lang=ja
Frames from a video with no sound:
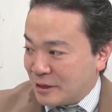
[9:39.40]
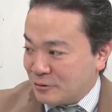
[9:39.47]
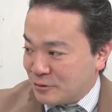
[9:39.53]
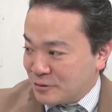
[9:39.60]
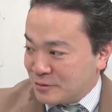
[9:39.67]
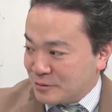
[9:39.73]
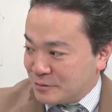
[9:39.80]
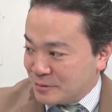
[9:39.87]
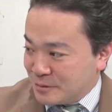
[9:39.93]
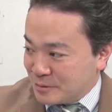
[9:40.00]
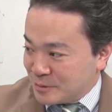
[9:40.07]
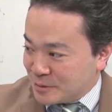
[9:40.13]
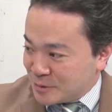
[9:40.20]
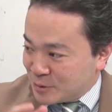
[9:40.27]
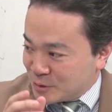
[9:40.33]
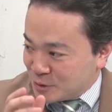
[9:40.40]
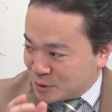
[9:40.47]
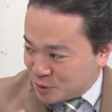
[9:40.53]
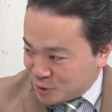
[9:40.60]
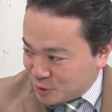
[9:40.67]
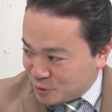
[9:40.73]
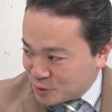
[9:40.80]
の。
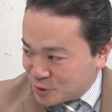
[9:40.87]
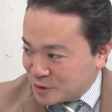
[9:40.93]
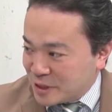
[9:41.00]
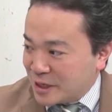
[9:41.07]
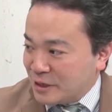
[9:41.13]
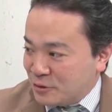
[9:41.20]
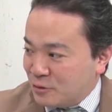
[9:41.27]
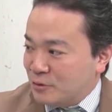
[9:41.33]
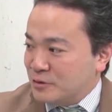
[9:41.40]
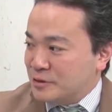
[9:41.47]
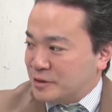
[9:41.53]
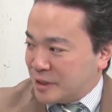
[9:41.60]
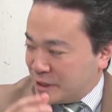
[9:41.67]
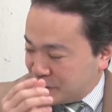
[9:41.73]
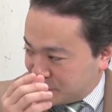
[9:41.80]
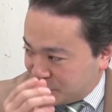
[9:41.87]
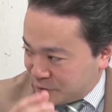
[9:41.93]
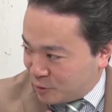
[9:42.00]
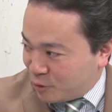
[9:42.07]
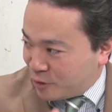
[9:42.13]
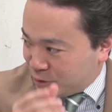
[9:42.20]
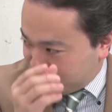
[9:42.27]
水道水だけど、はい、ね、
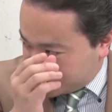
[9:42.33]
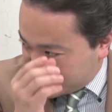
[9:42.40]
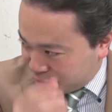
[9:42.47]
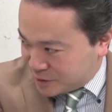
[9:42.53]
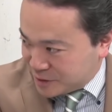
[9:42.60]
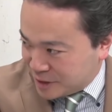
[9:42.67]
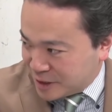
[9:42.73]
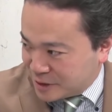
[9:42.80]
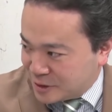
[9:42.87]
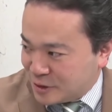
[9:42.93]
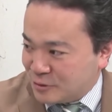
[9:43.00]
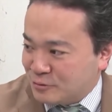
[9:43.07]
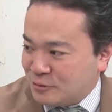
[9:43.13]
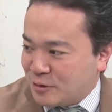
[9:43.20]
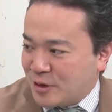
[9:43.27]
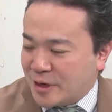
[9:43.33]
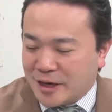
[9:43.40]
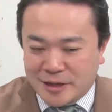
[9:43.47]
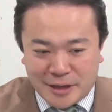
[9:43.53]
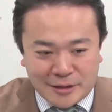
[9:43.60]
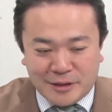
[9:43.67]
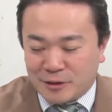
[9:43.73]
これ、清水だっていう、
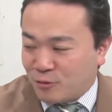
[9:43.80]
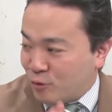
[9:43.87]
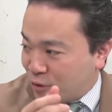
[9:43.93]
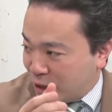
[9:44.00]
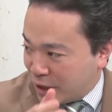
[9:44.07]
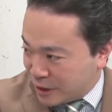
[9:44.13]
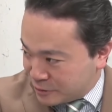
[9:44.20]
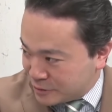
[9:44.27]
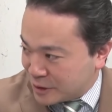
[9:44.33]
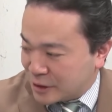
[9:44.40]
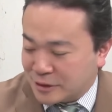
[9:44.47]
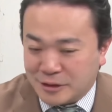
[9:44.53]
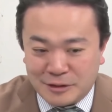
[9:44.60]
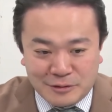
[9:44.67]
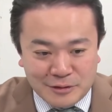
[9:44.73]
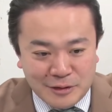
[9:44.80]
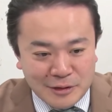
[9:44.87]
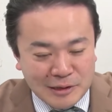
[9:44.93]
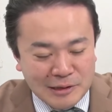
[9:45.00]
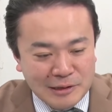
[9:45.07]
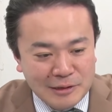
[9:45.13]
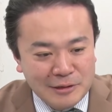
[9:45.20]
あれだったら効果があるんだっていう。
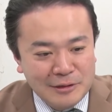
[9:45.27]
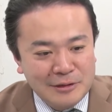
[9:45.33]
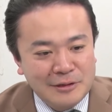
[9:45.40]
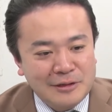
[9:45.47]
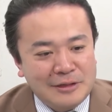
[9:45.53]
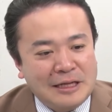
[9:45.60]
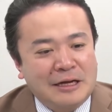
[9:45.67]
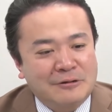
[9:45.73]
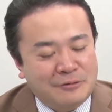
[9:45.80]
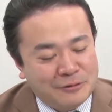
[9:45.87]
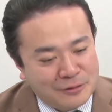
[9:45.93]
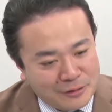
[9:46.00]
ね、そう